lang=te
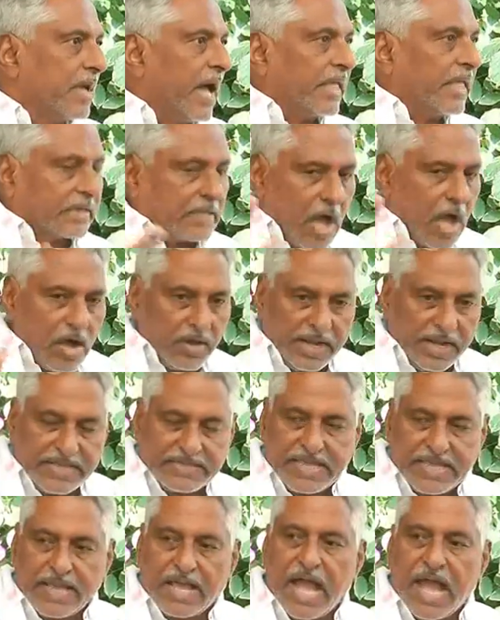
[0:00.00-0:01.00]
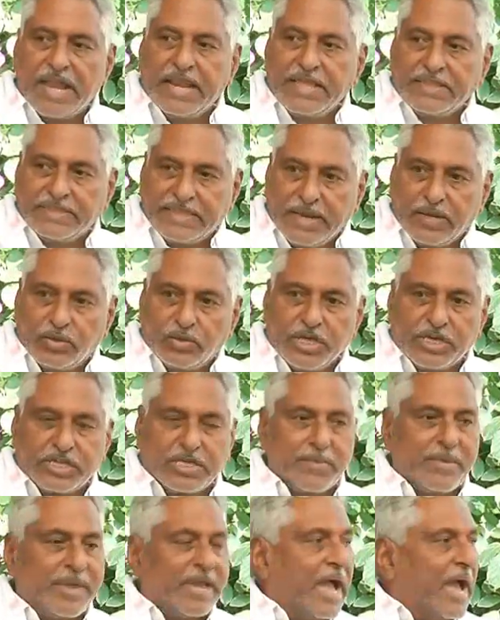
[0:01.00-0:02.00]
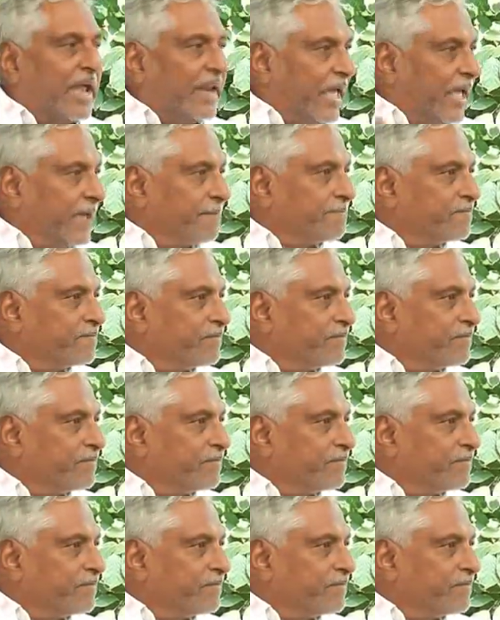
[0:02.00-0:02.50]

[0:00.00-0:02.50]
అది కాంగ్రెసే కానీ తెలుగుదేశమే కానీ